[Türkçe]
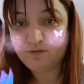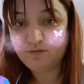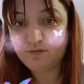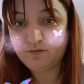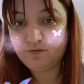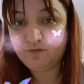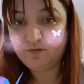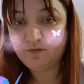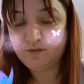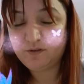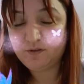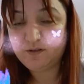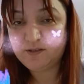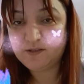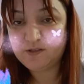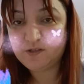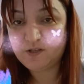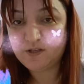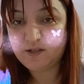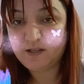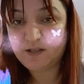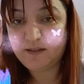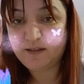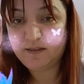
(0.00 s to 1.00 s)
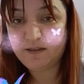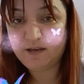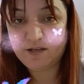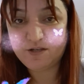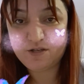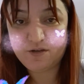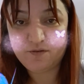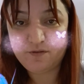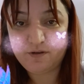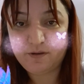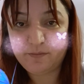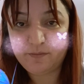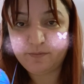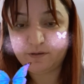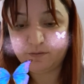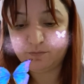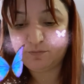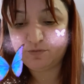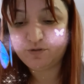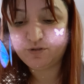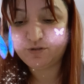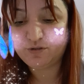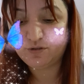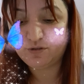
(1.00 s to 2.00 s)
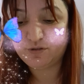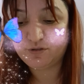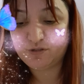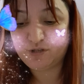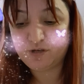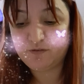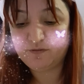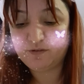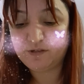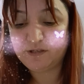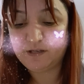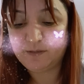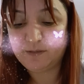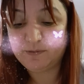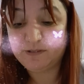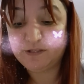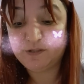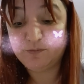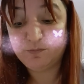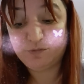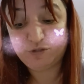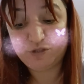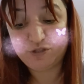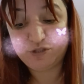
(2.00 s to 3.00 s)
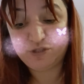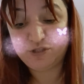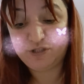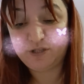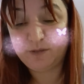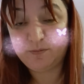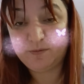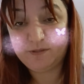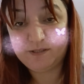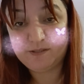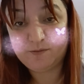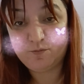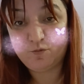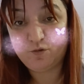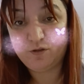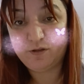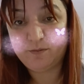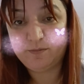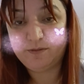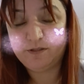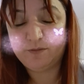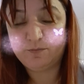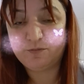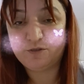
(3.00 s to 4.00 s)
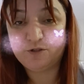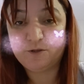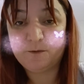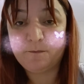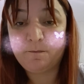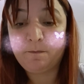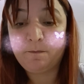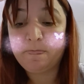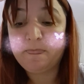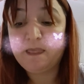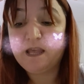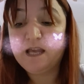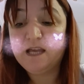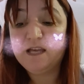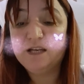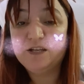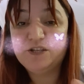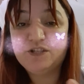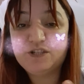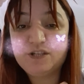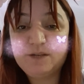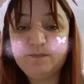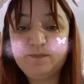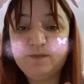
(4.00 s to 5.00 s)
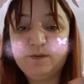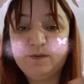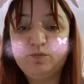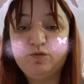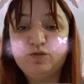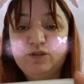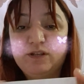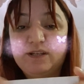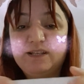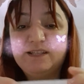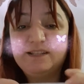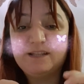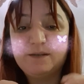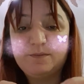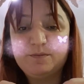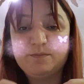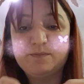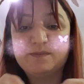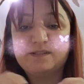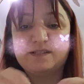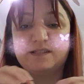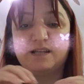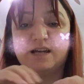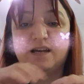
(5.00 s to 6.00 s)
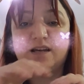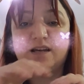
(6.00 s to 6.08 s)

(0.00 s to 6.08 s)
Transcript: İngilizceden direkt çevrilebilirmiş, çevrilebilirmiş. Kitabın ismi olabilirmiş. Şimdi burada kitabımızda